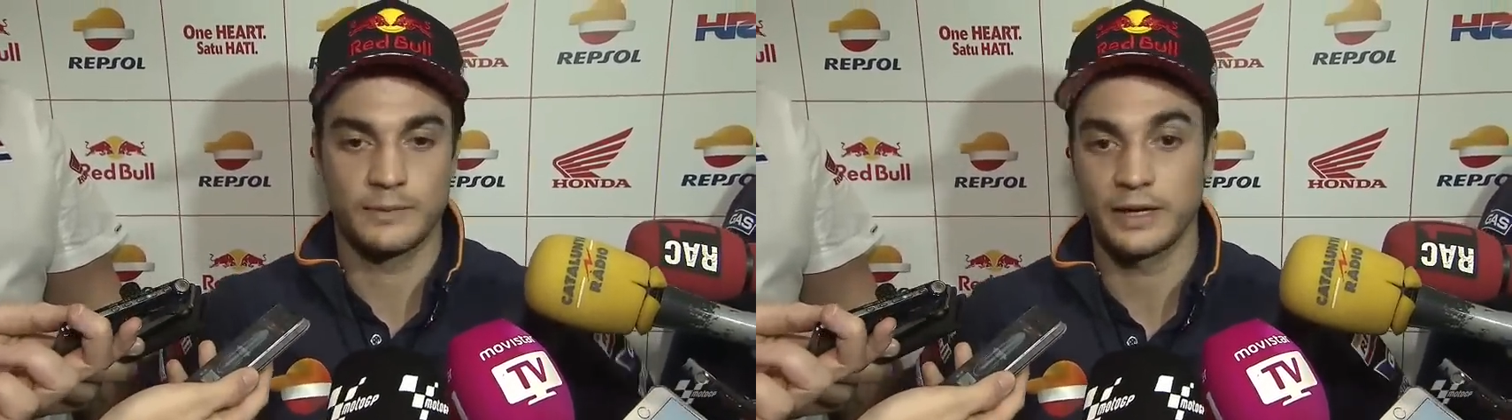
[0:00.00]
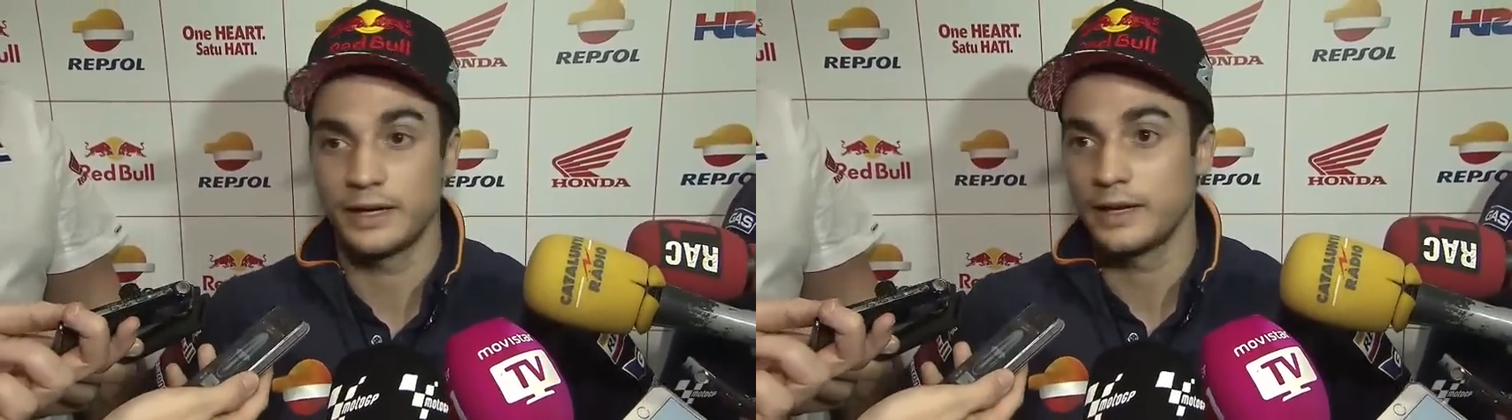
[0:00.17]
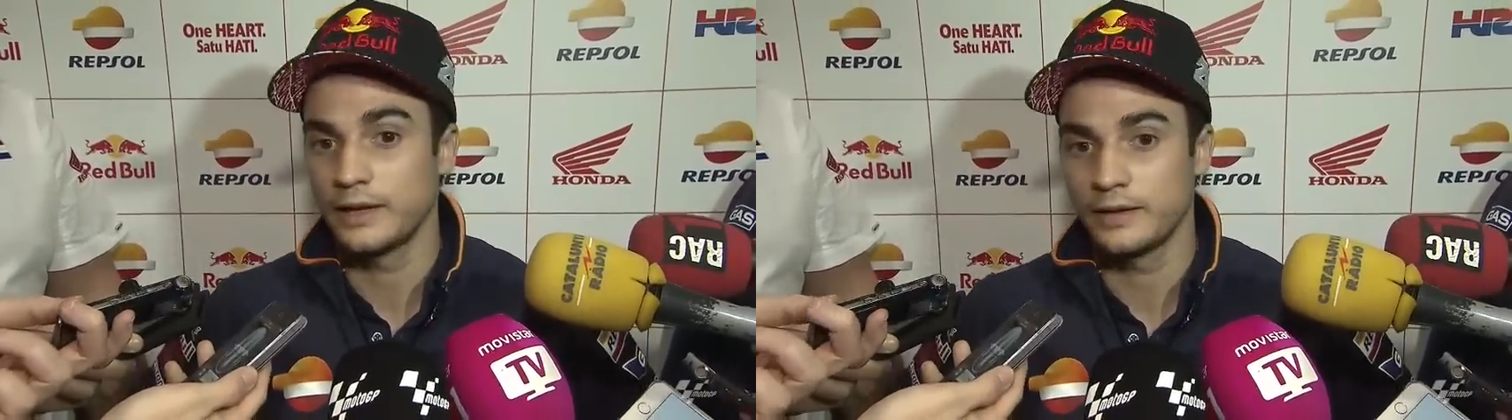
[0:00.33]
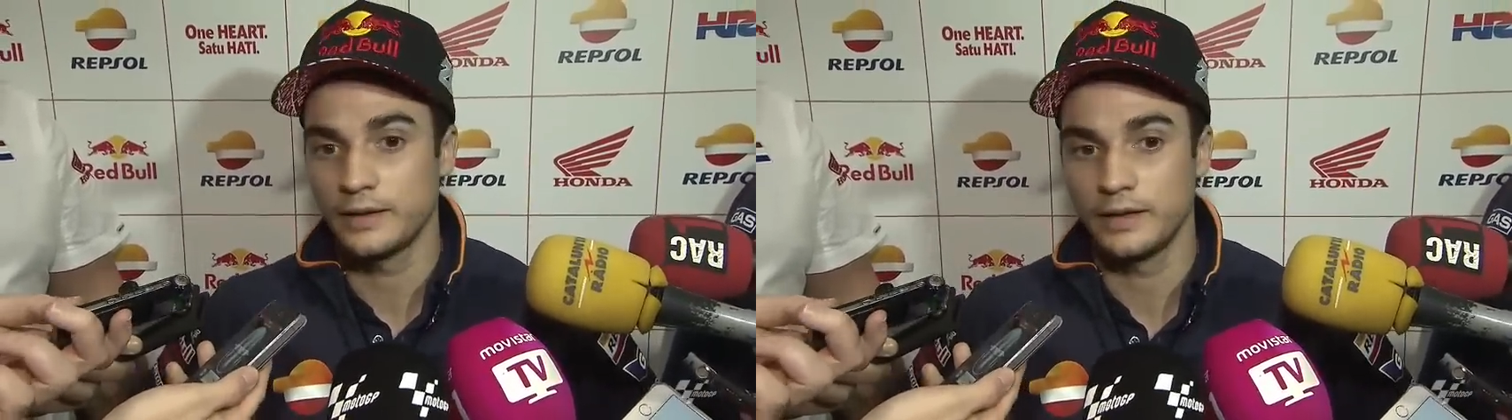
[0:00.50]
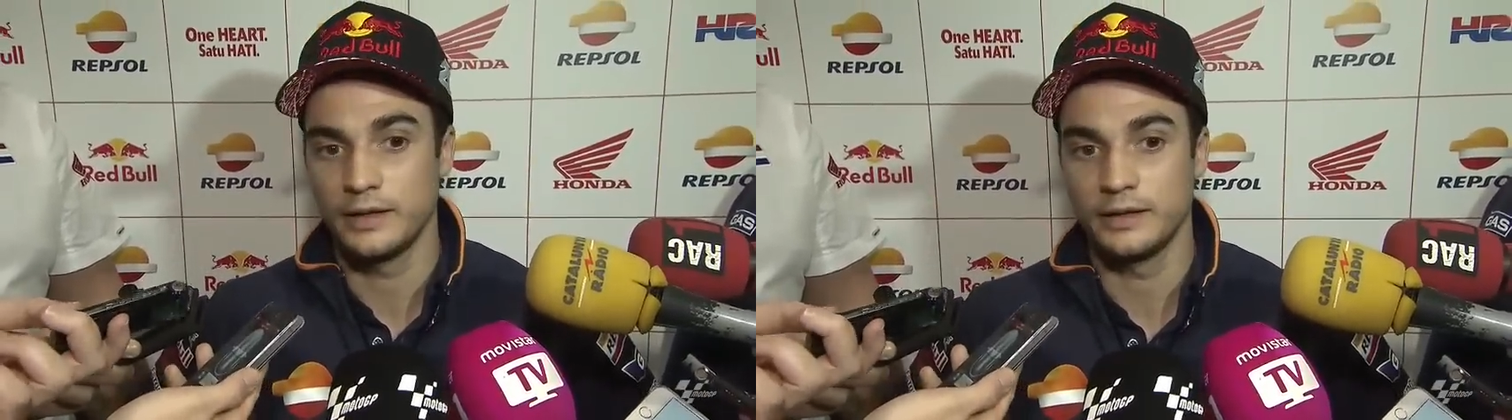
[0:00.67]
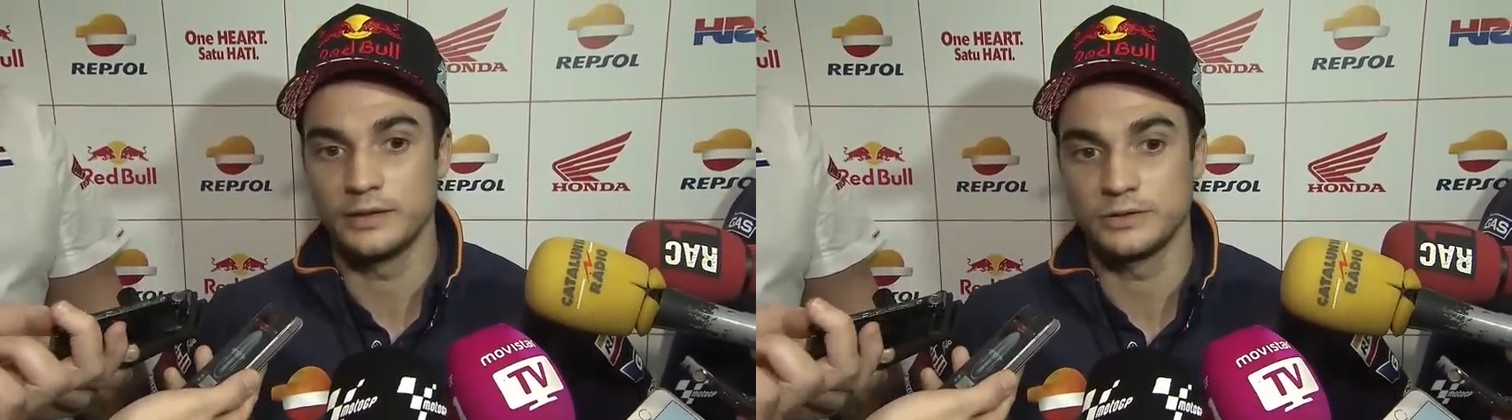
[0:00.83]
manera
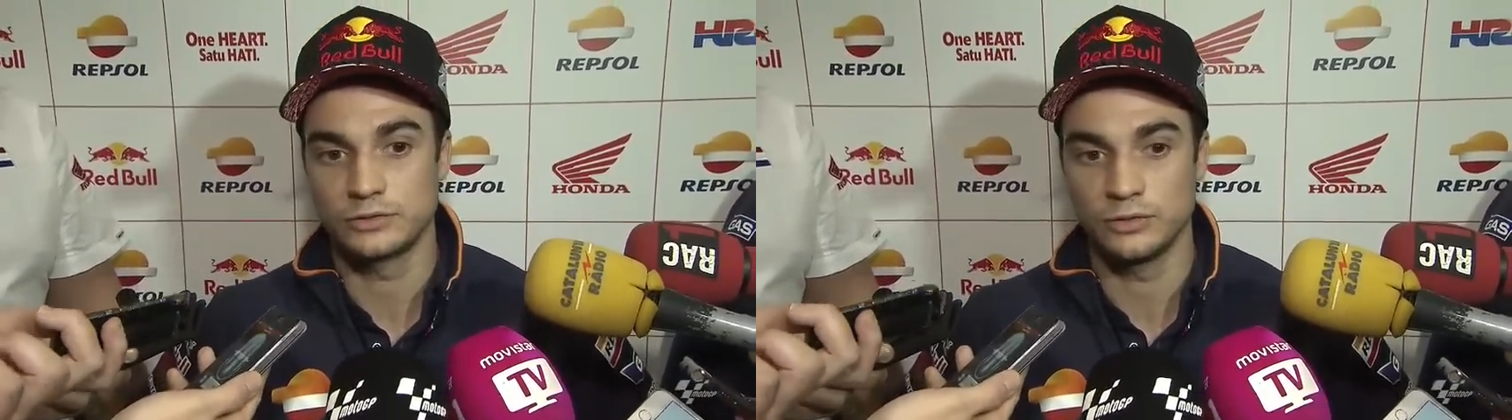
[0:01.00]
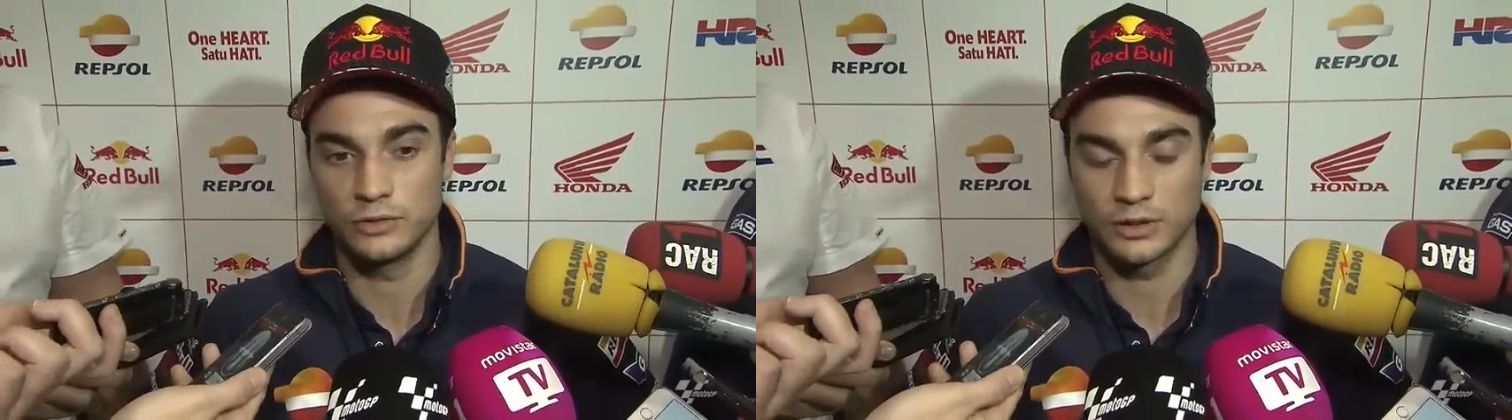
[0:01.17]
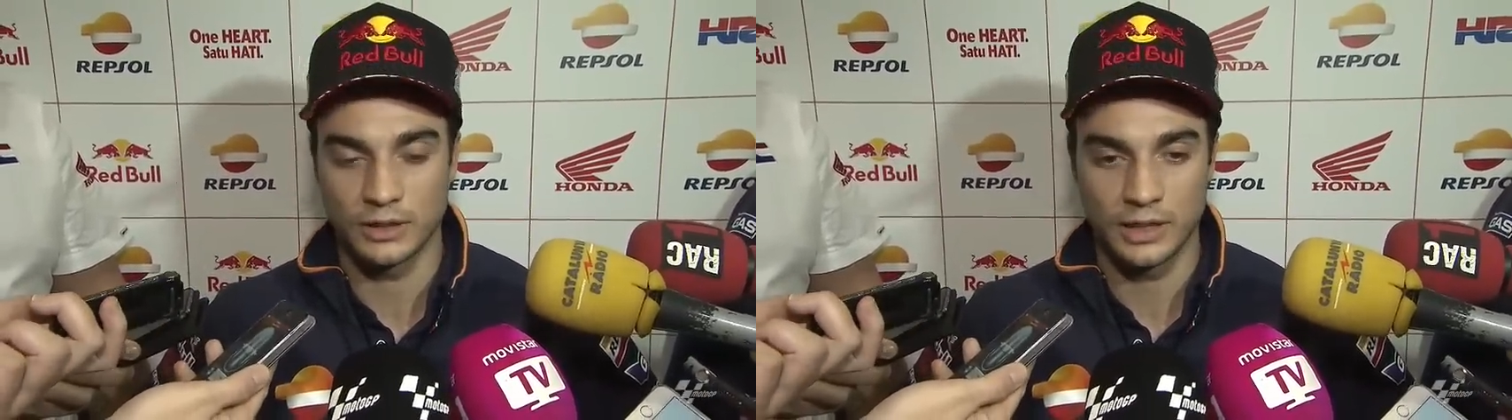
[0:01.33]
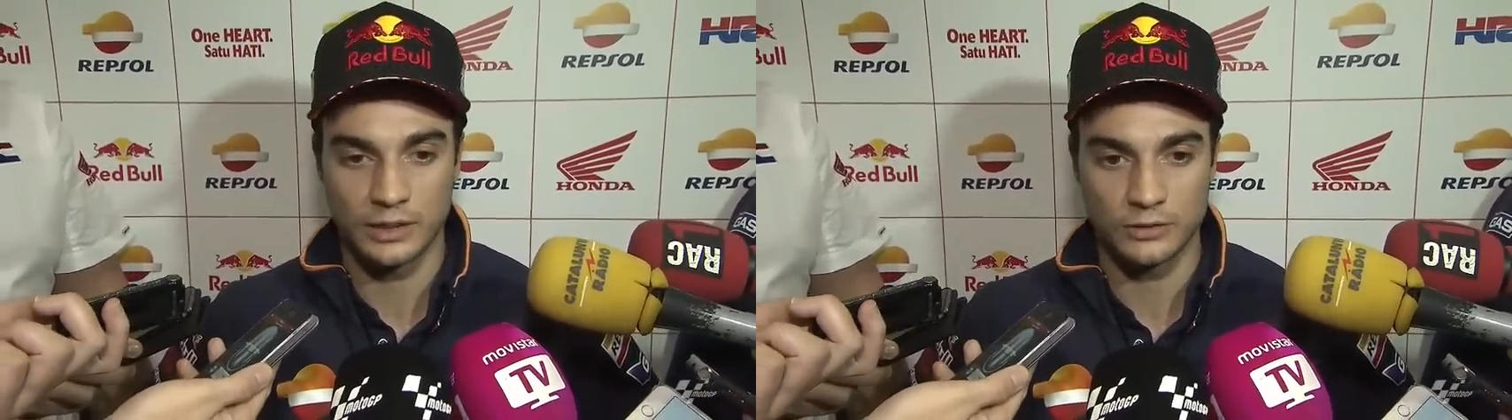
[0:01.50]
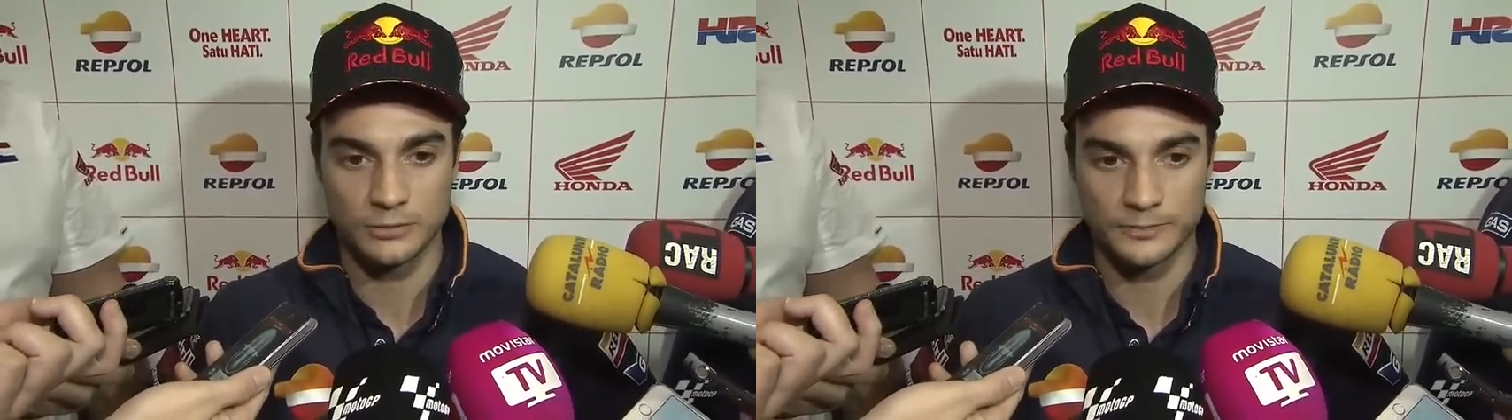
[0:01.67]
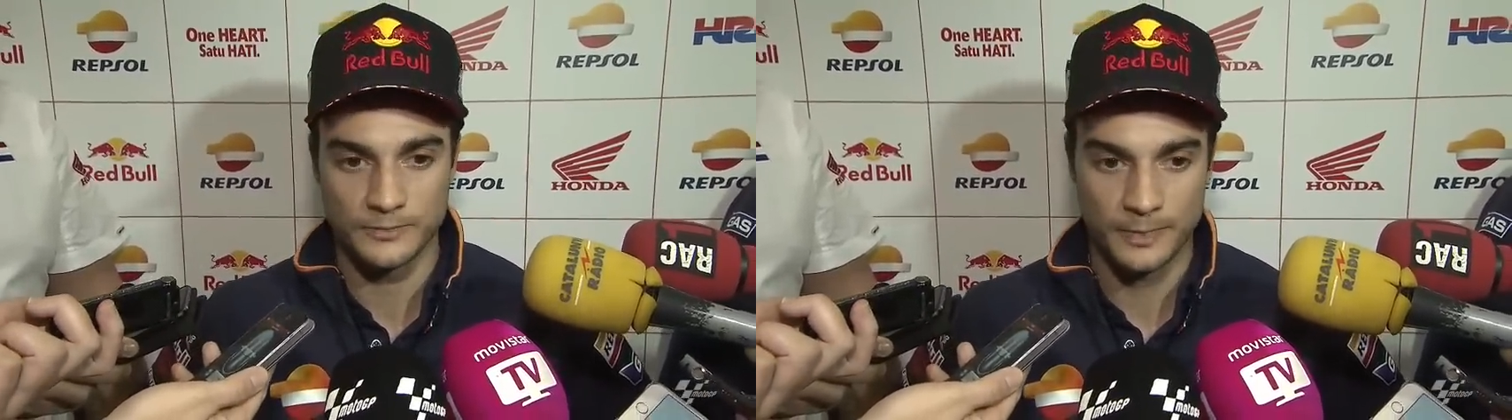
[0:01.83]
de solucionarlo.